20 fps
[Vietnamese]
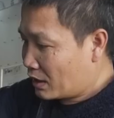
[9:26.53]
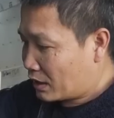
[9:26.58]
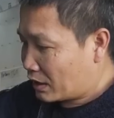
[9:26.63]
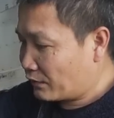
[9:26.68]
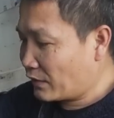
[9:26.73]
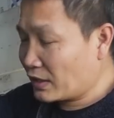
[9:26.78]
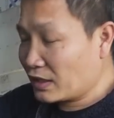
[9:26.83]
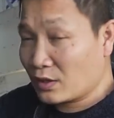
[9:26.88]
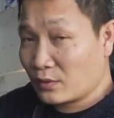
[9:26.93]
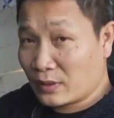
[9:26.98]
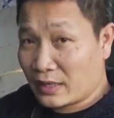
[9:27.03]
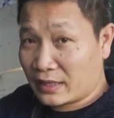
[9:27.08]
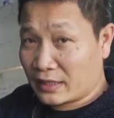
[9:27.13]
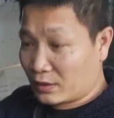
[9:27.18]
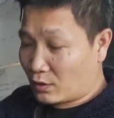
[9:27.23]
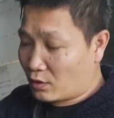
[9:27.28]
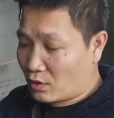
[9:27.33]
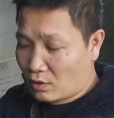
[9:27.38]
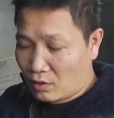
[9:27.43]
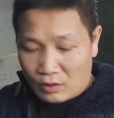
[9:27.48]
cái vật liệu này
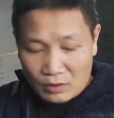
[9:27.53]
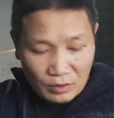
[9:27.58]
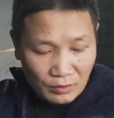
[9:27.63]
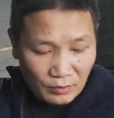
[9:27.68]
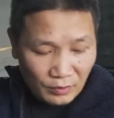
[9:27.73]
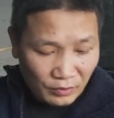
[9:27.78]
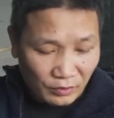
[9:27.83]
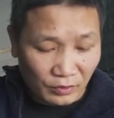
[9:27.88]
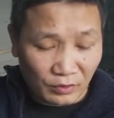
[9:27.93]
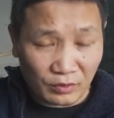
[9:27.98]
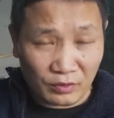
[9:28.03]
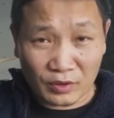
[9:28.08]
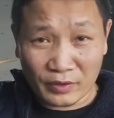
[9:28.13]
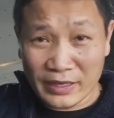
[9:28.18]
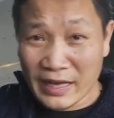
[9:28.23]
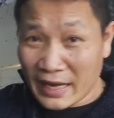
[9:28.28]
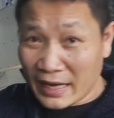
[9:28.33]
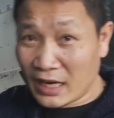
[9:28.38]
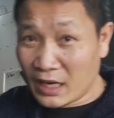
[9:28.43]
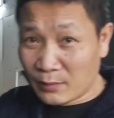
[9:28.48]
nó nó
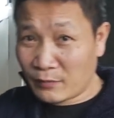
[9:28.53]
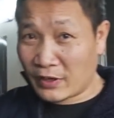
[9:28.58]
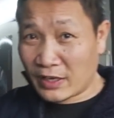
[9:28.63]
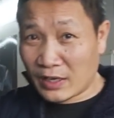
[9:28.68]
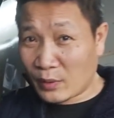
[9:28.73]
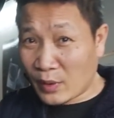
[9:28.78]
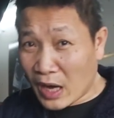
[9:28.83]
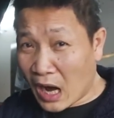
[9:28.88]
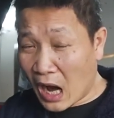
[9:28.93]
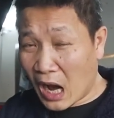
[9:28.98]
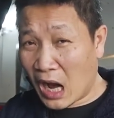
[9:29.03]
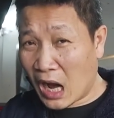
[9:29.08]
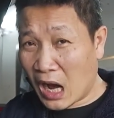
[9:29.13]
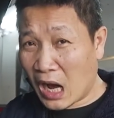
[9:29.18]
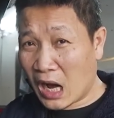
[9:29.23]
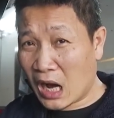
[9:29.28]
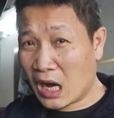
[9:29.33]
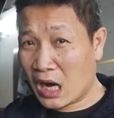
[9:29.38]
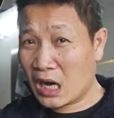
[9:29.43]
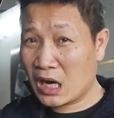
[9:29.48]
nhẹ hơn vật liệu kia
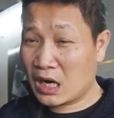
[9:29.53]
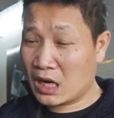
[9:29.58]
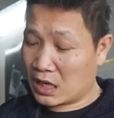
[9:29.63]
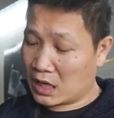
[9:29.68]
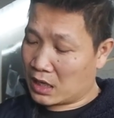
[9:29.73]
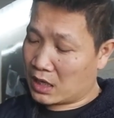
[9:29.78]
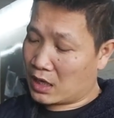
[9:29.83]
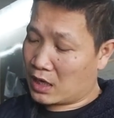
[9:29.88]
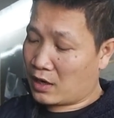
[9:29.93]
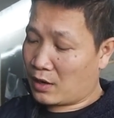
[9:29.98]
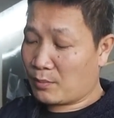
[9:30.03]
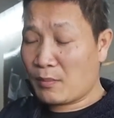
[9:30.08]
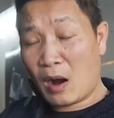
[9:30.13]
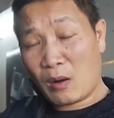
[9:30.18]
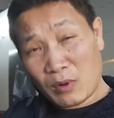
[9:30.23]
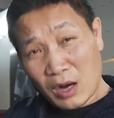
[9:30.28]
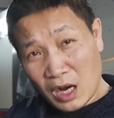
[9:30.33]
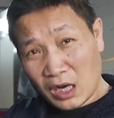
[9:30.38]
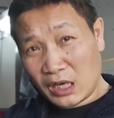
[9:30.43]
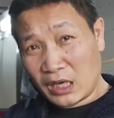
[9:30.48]

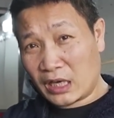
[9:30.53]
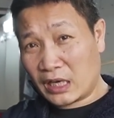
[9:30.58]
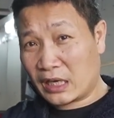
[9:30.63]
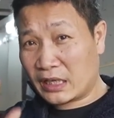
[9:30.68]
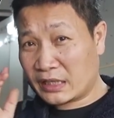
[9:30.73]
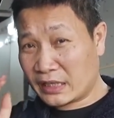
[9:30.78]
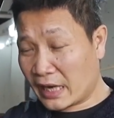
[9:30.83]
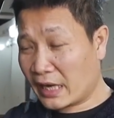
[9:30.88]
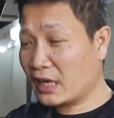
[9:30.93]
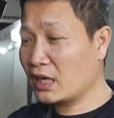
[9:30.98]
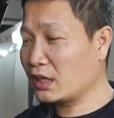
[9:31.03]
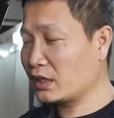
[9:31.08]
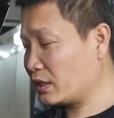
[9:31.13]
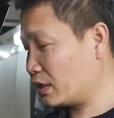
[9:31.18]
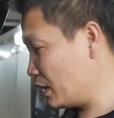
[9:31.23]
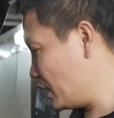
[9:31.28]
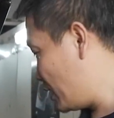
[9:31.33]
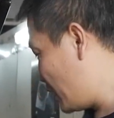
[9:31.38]
mỏng hơn nhẹ hơn